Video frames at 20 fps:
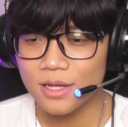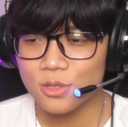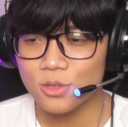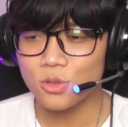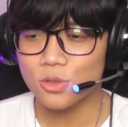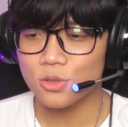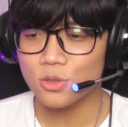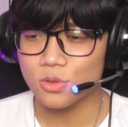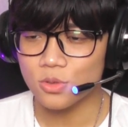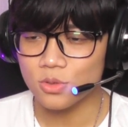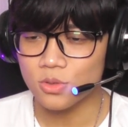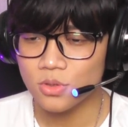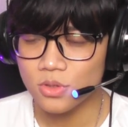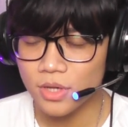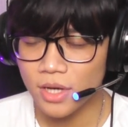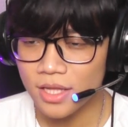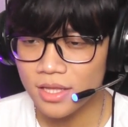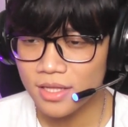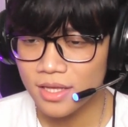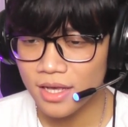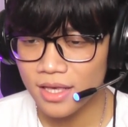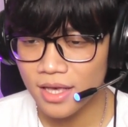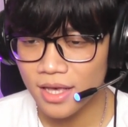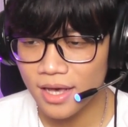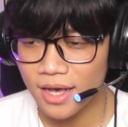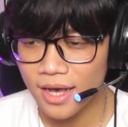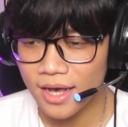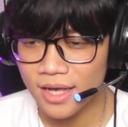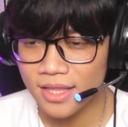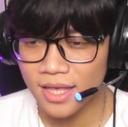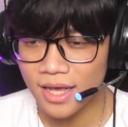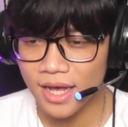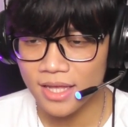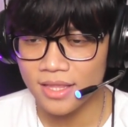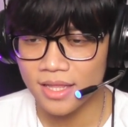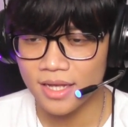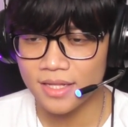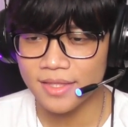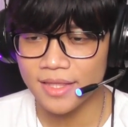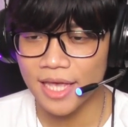Tuh tuh tuh, kan kayak
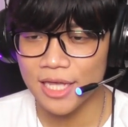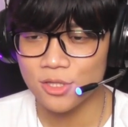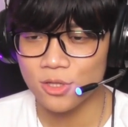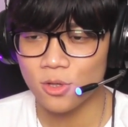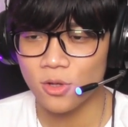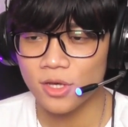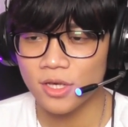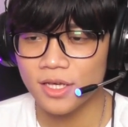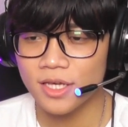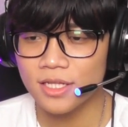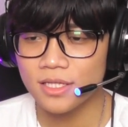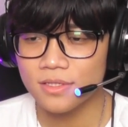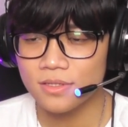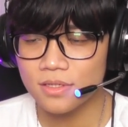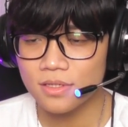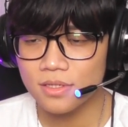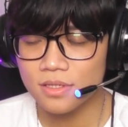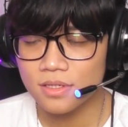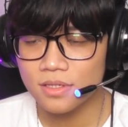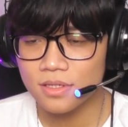anak-anak teknologi gitu.